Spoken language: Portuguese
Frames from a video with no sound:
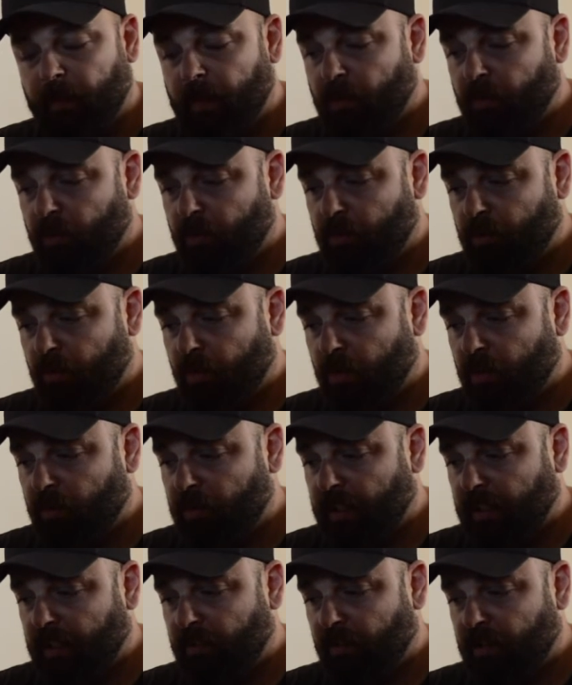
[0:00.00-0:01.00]
Ele lutou
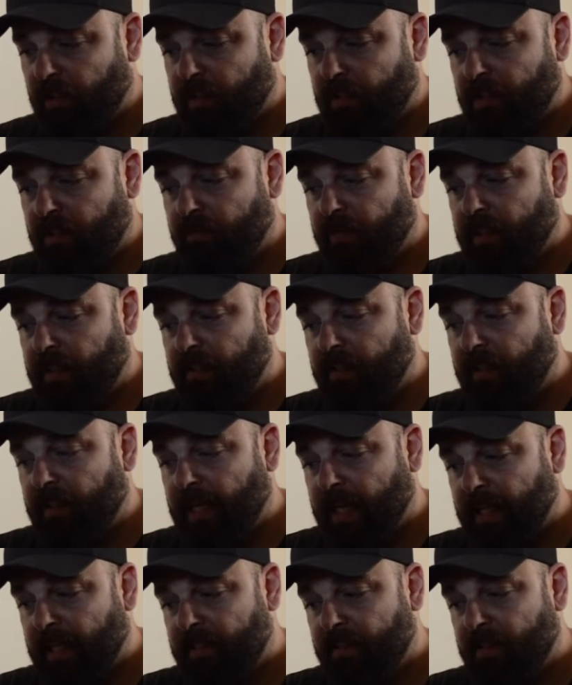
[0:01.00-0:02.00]
contra todas as
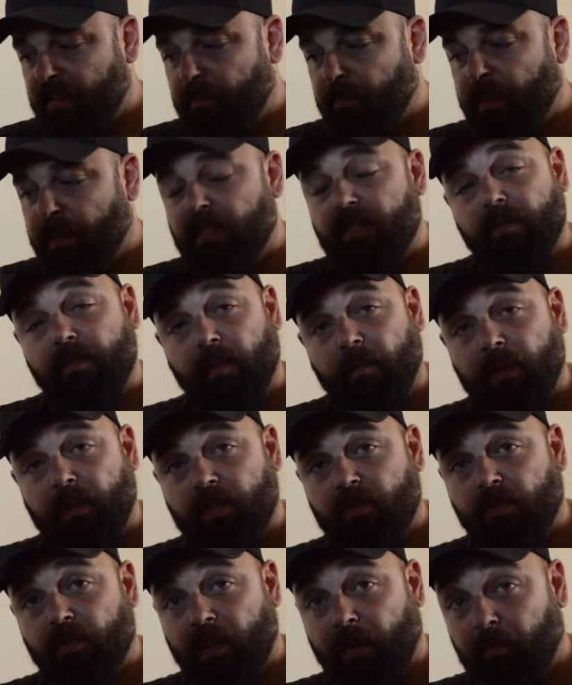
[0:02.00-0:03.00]
adversidades e principalmente
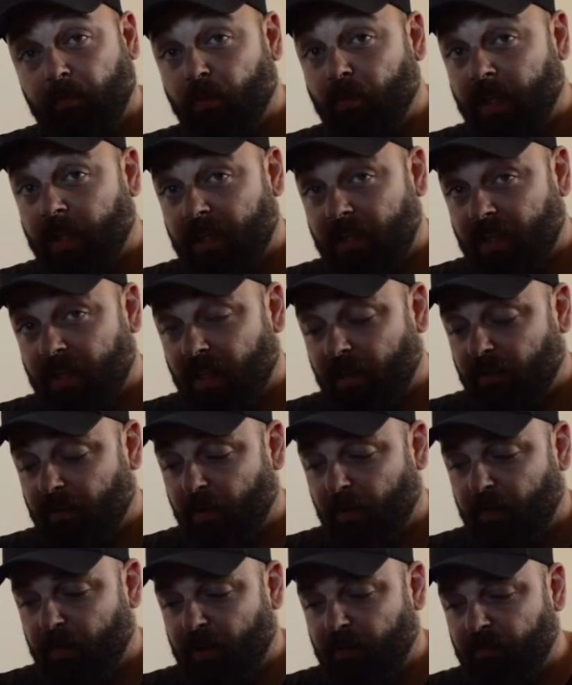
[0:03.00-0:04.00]
contra a política na
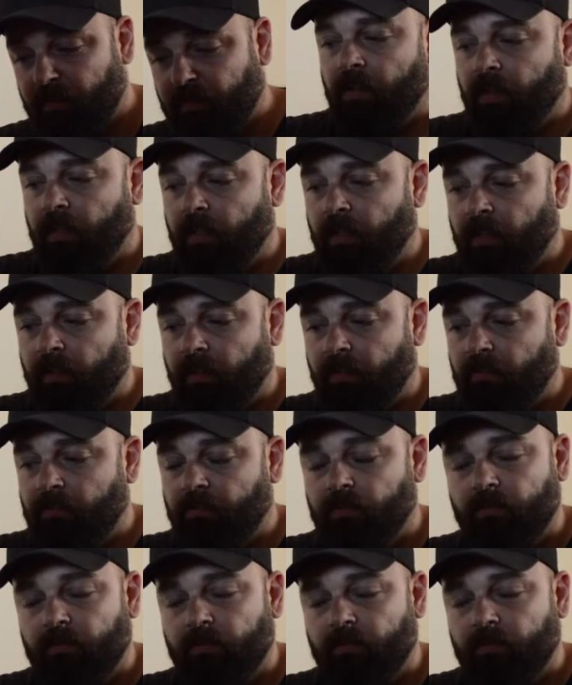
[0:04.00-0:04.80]
Fórmula 1, que